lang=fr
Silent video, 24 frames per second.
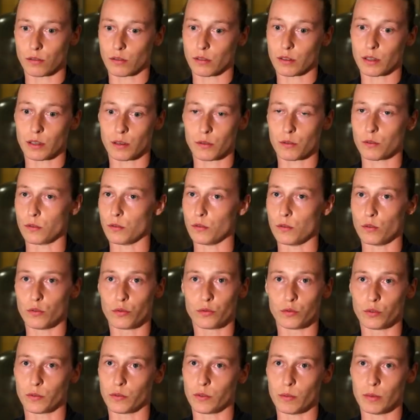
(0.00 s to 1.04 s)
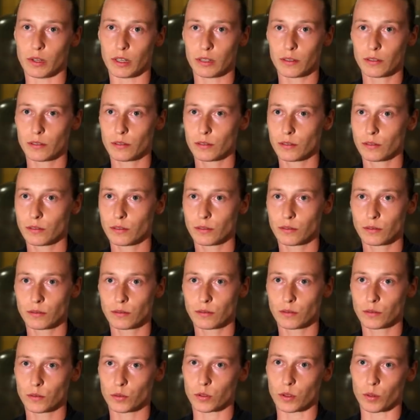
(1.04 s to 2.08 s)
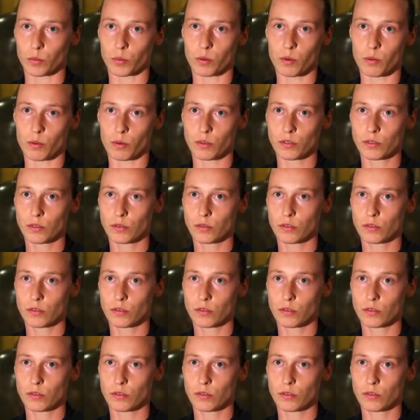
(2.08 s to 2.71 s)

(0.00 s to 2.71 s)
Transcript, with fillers: qui ait connu le foot féminin, tout simplement.